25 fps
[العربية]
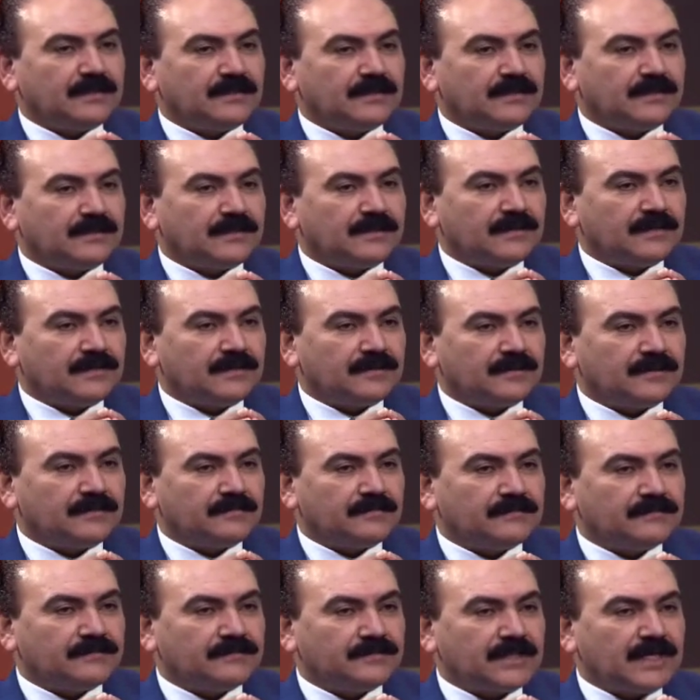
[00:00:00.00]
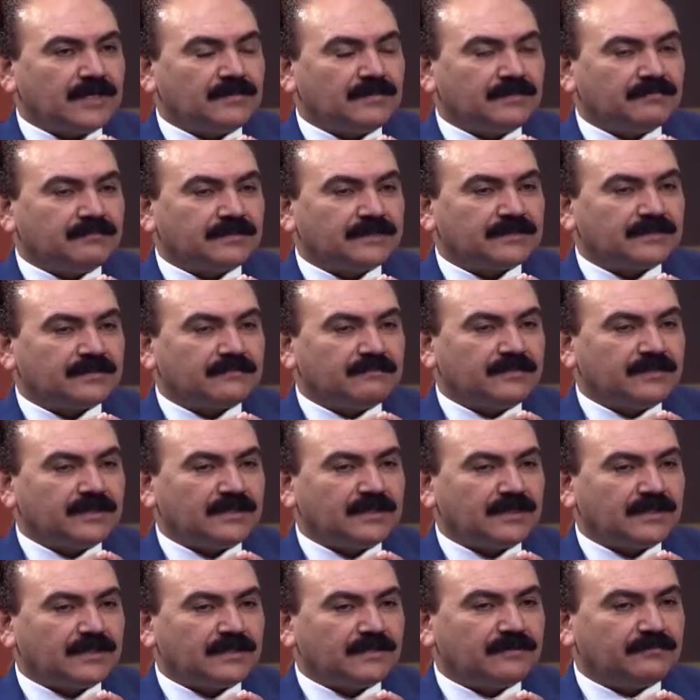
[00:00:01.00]
آه، دايما
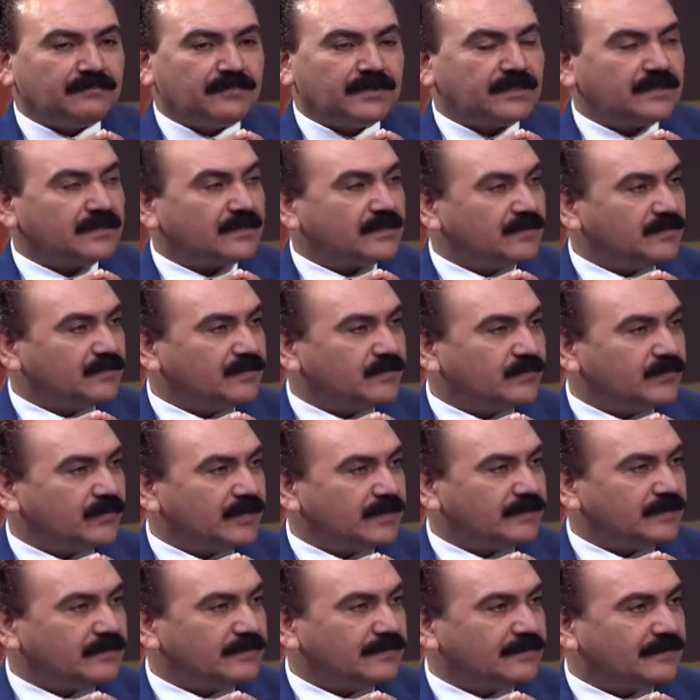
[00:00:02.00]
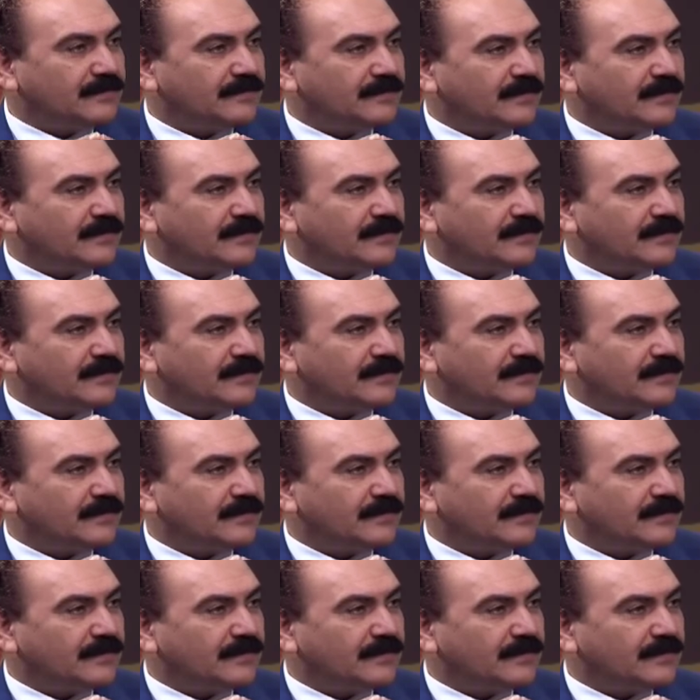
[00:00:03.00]
بسميها بكر النبوءات